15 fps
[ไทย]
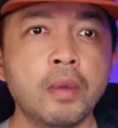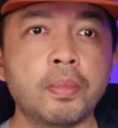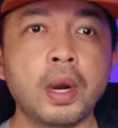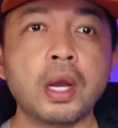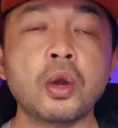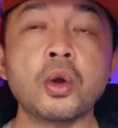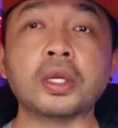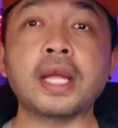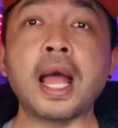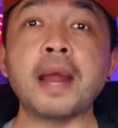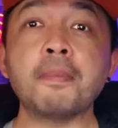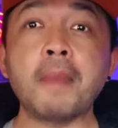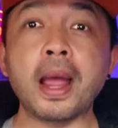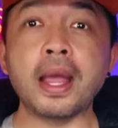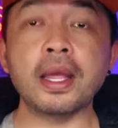ปรากฏการ
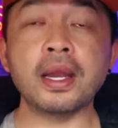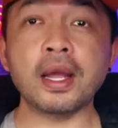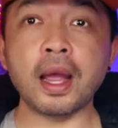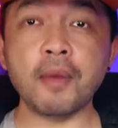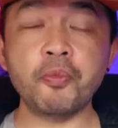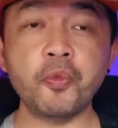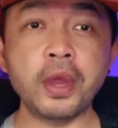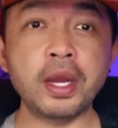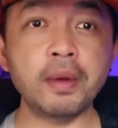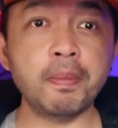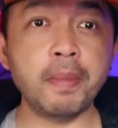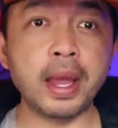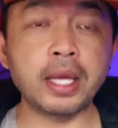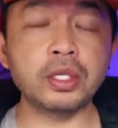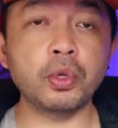ใหม่นะครับ วินเม
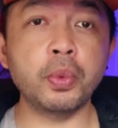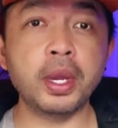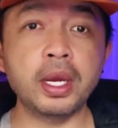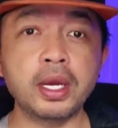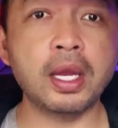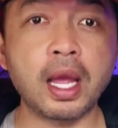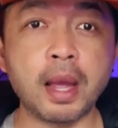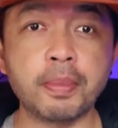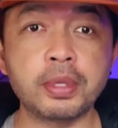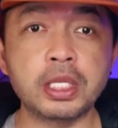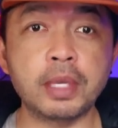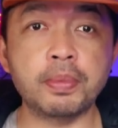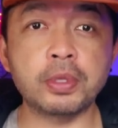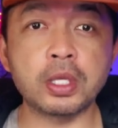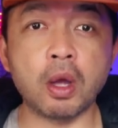ทวินกับ
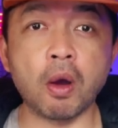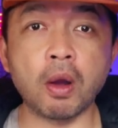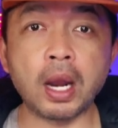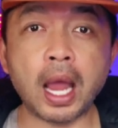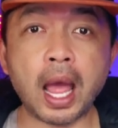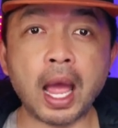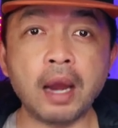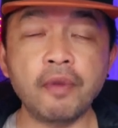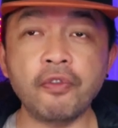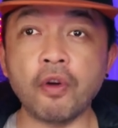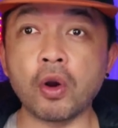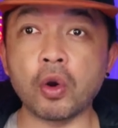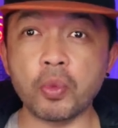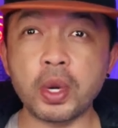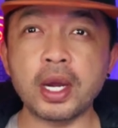12 ล้านล
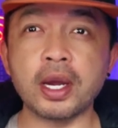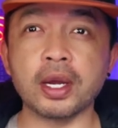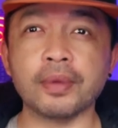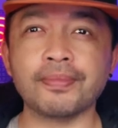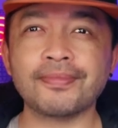โลเวอร์